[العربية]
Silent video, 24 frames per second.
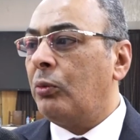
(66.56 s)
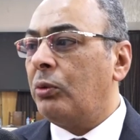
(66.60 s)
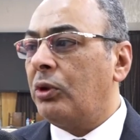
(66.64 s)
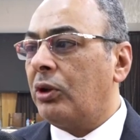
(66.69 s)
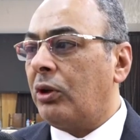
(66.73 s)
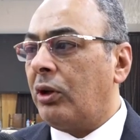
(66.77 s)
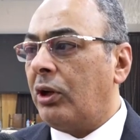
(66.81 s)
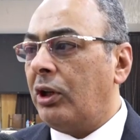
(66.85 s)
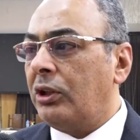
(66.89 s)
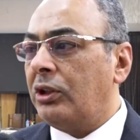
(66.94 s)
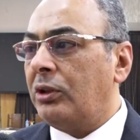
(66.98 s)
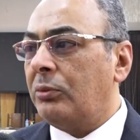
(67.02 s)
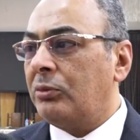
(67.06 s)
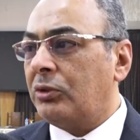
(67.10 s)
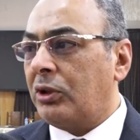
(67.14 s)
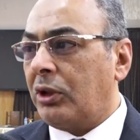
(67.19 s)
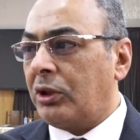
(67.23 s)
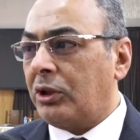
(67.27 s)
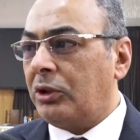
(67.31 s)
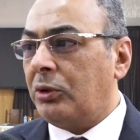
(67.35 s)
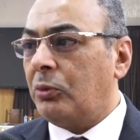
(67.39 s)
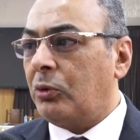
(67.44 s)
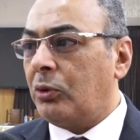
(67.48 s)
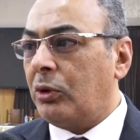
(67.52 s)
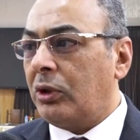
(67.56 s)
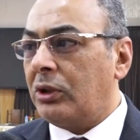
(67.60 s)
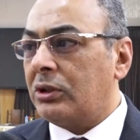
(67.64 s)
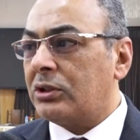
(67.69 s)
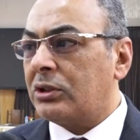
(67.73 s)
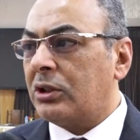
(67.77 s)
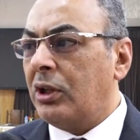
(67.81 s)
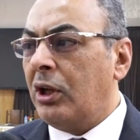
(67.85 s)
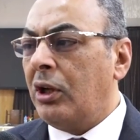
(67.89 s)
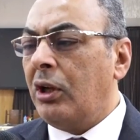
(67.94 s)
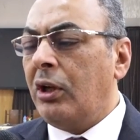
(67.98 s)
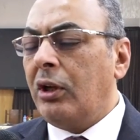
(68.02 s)
وبيقيم تقييم
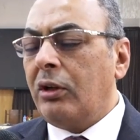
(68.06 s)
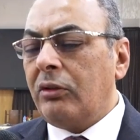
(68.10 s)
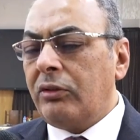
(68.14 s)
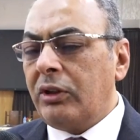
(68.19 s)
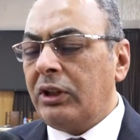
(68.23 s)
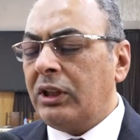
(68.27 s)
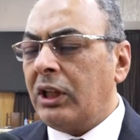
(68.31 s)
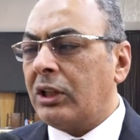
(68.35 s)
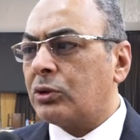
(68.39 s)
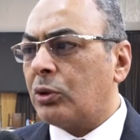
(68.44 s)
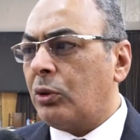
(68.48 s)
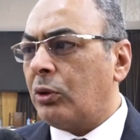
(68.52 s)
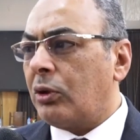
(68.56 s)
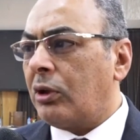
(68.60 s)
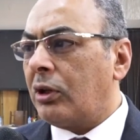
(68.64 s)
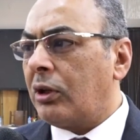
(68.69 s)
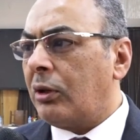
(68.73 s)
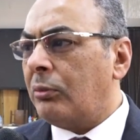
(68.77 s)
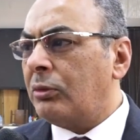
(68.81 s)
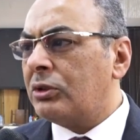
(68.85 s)
كويس في ناس أخرى